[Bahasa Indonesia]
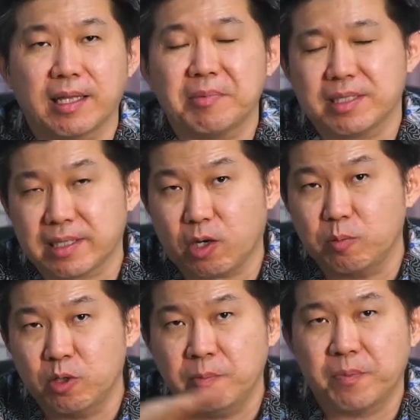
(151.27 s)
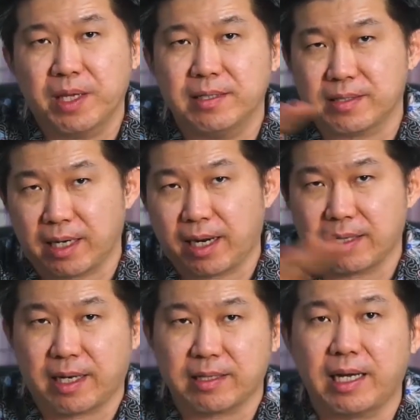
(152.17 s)
Tapi secara umum, secara
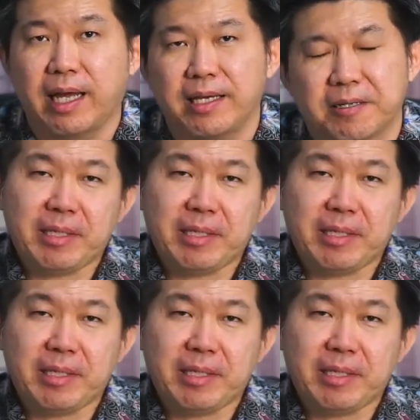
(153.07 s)
rata-rata naik.